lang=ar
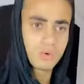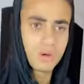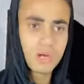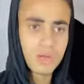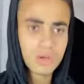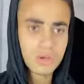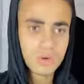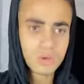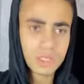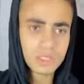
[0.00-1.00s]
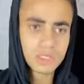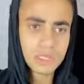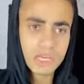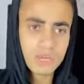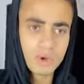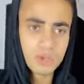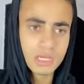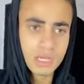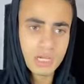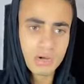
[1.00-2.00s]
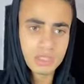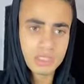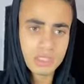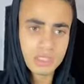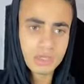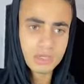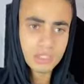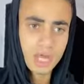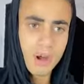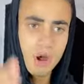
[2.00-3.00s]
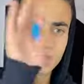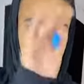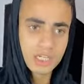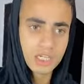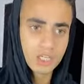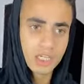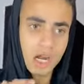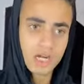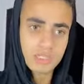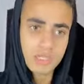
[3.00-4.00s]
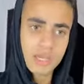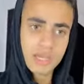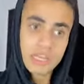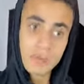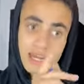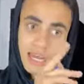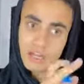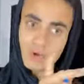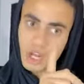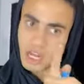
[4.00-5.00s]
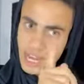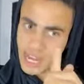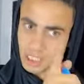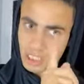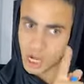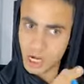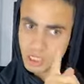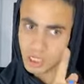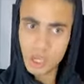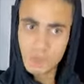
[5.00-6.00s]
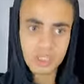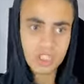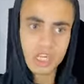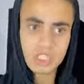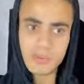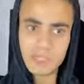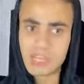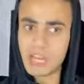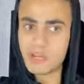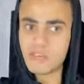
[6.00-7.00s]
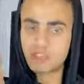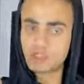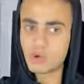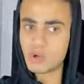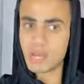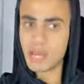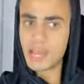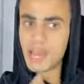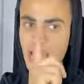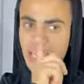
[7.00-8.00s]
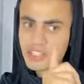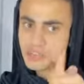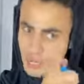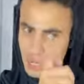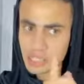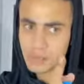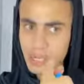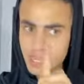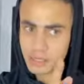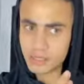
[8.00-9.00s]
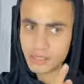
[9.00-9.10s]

و... واتخضيت ليه لما قلت لك هوديك طب هوديك النهارده انت باين عليك وراك حاجه النهارده مش النهارده بس الايام اللي فاتت كلها اكيد في حاجه معاك